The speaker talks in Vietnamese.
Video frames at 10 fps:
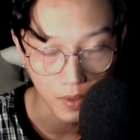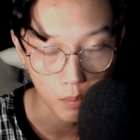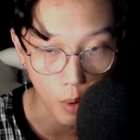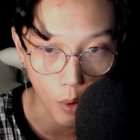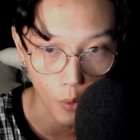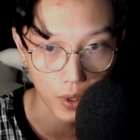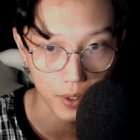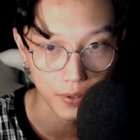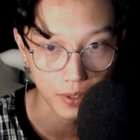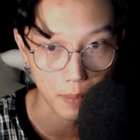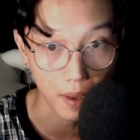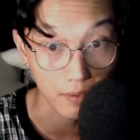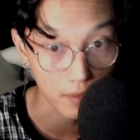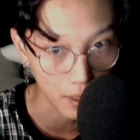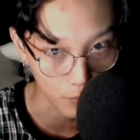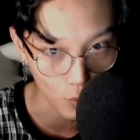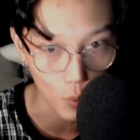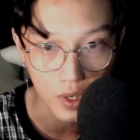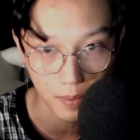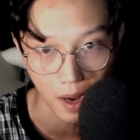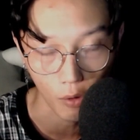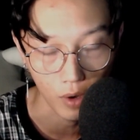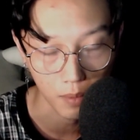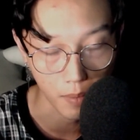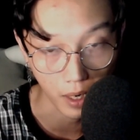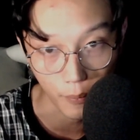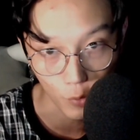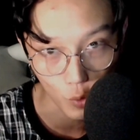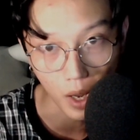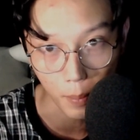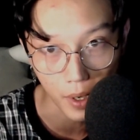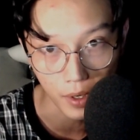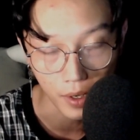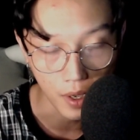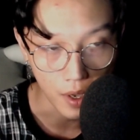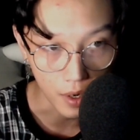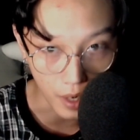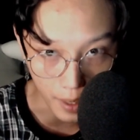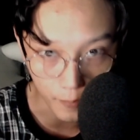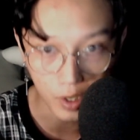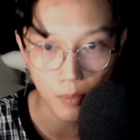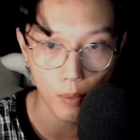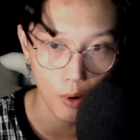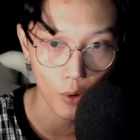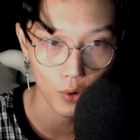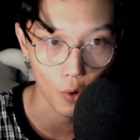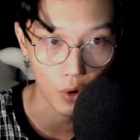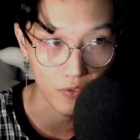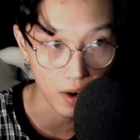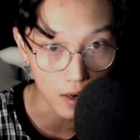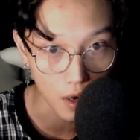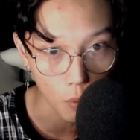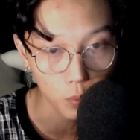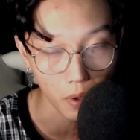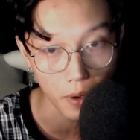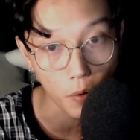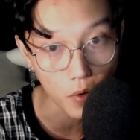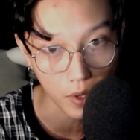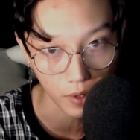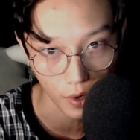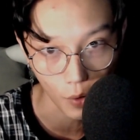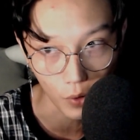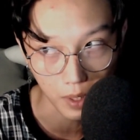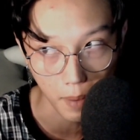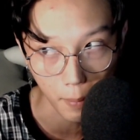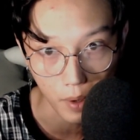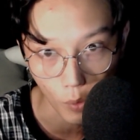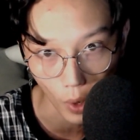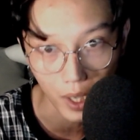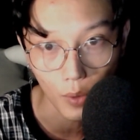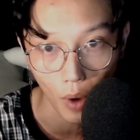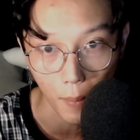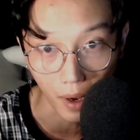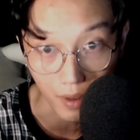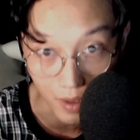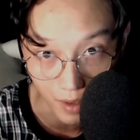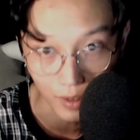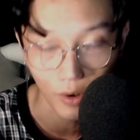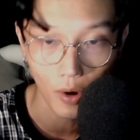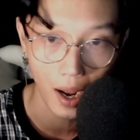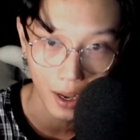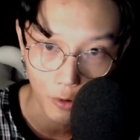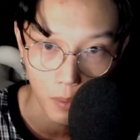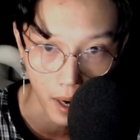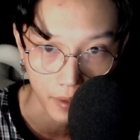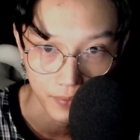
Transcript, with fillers: Một hồi á thì bạn niệm chú trong đầu, bạn niệm chú Đại Bi. Niệm được một hồi rồi vẫn không thấy có gì thay đổi thì bạn mới quay qua bạn nhìn con gái của bạn.